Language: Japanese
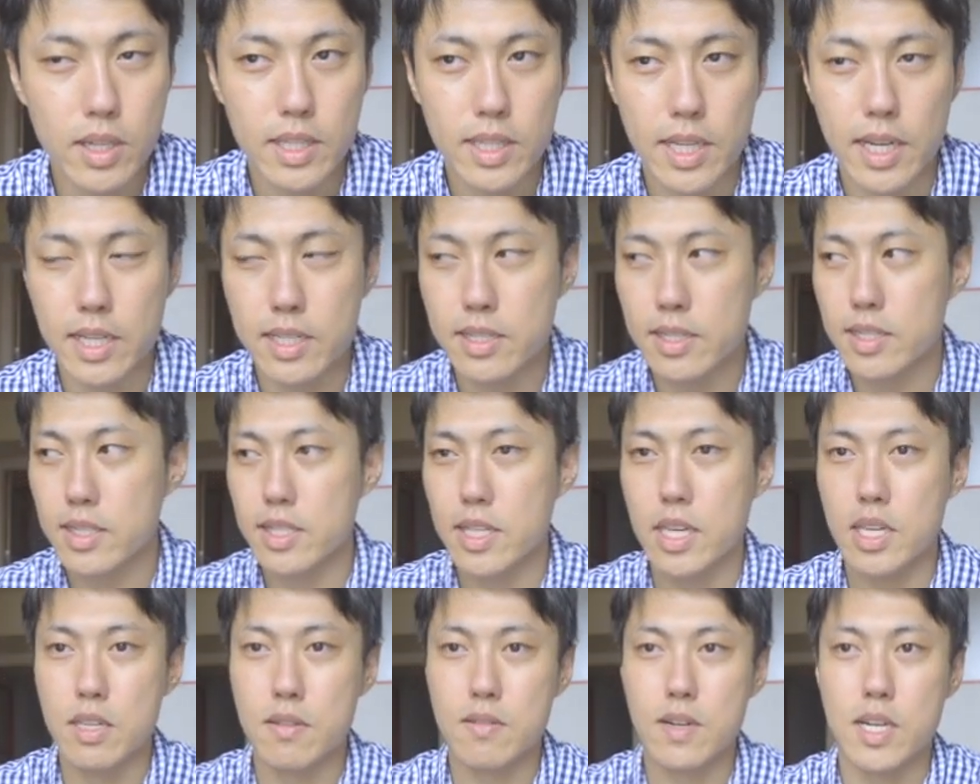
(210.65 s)
男
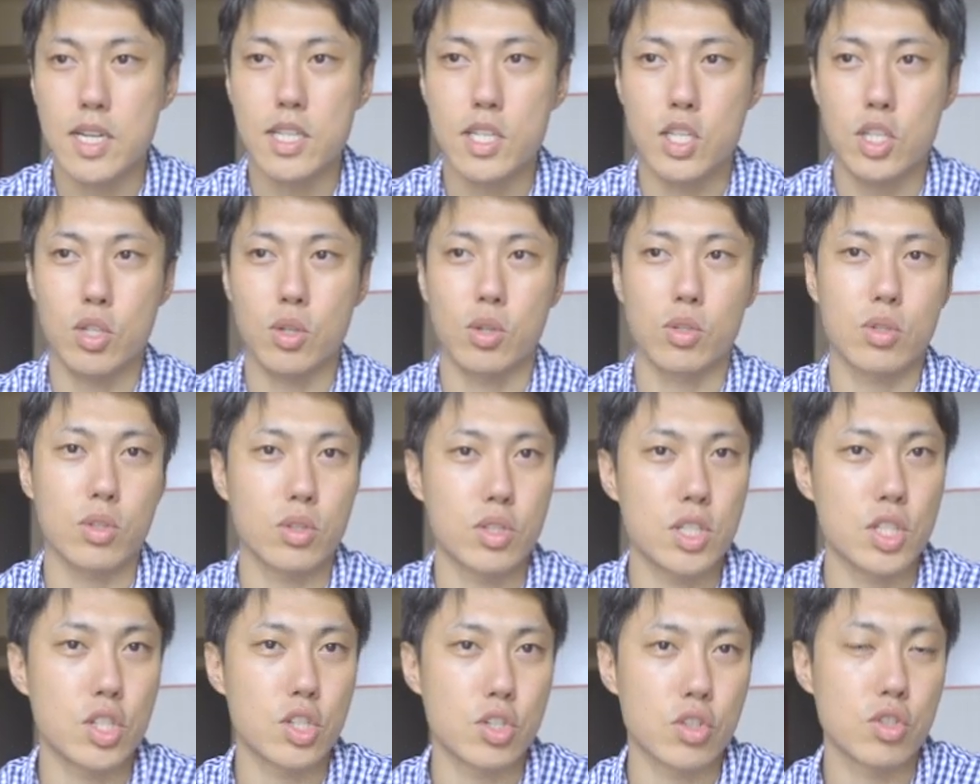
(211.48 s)
性は仕事
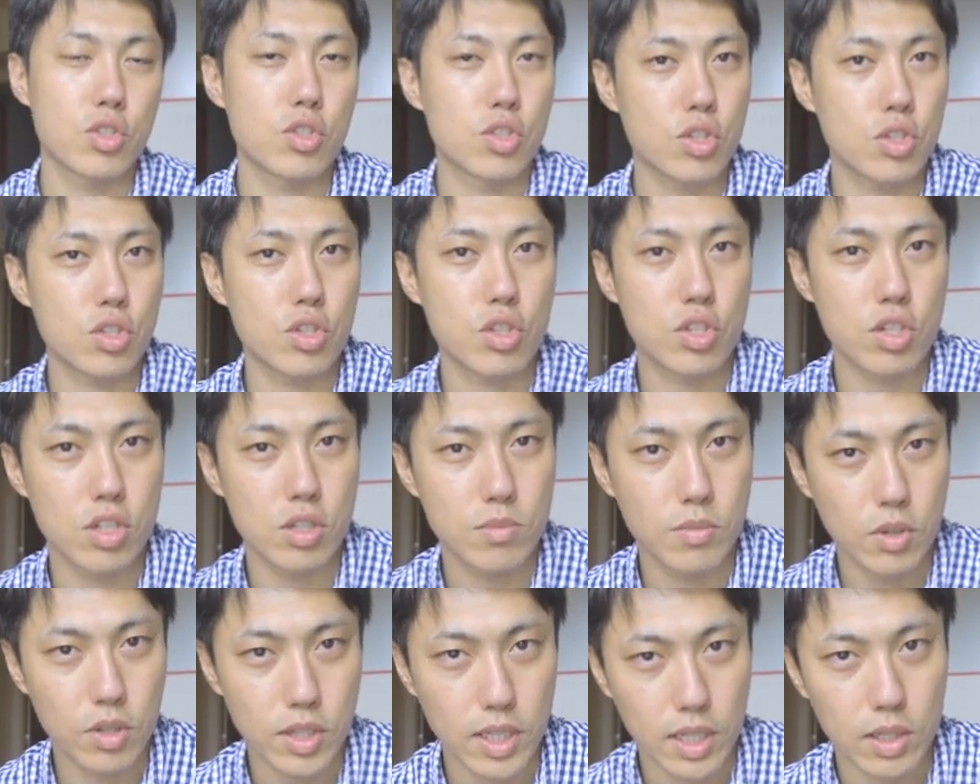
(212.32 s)
に集中する
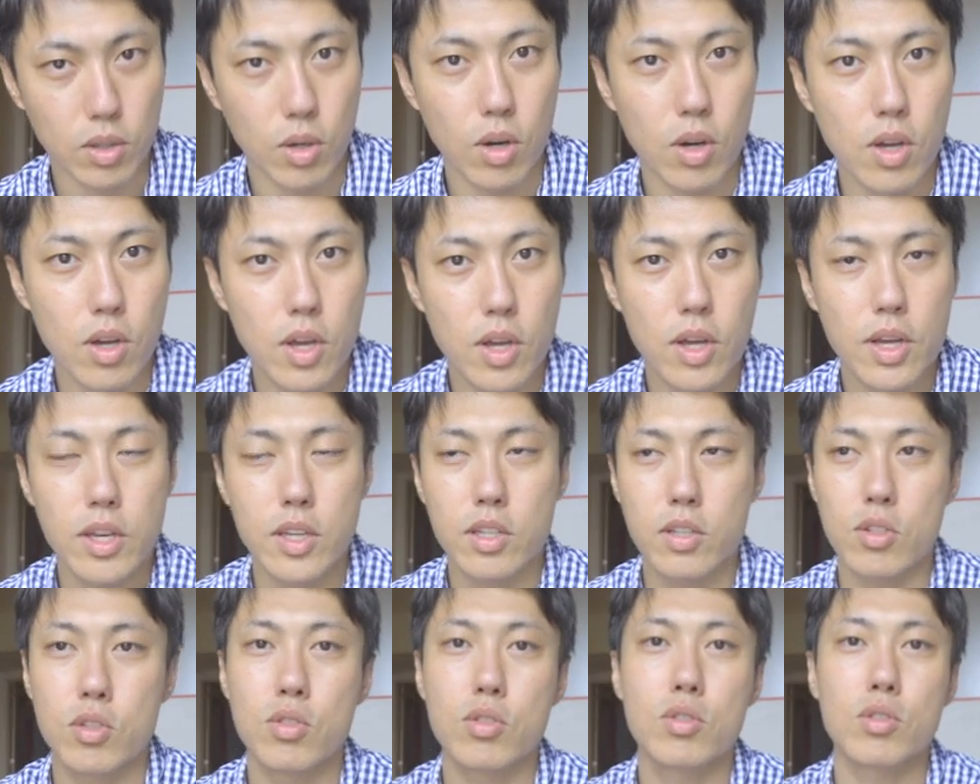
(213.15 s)
ものだ
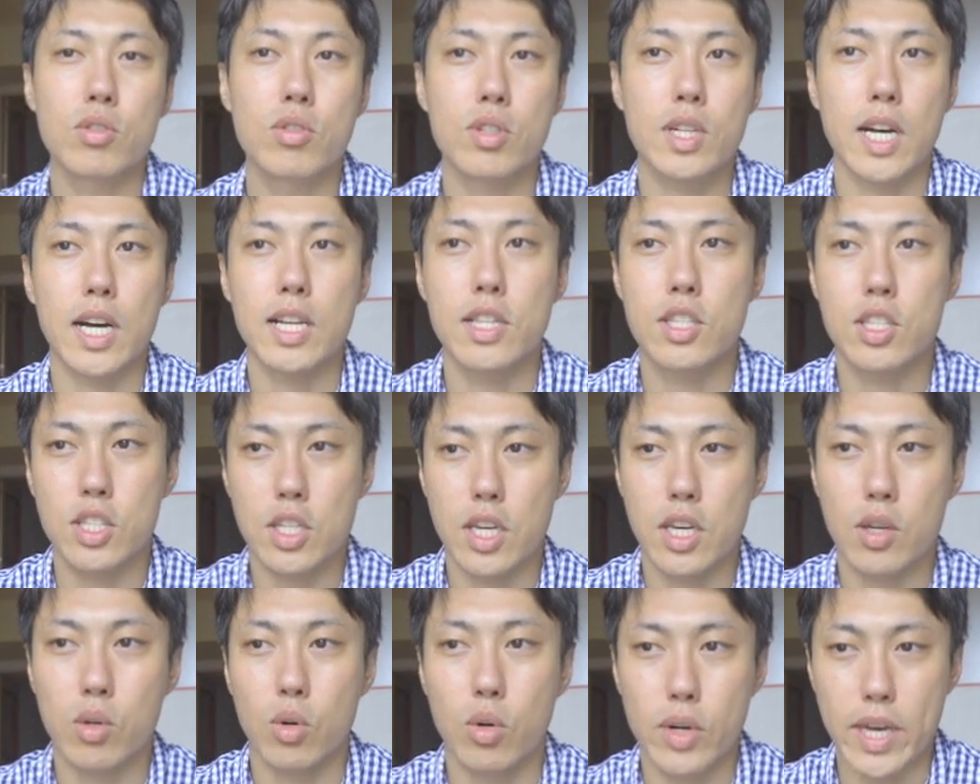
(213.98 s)
という感じ
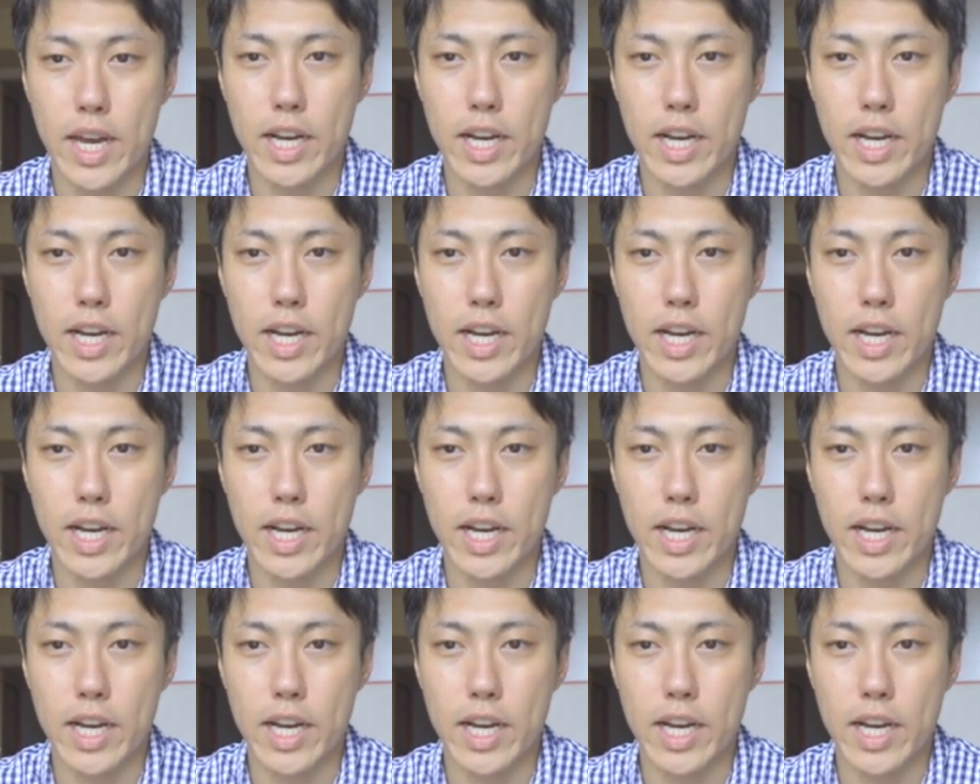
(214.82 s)
で、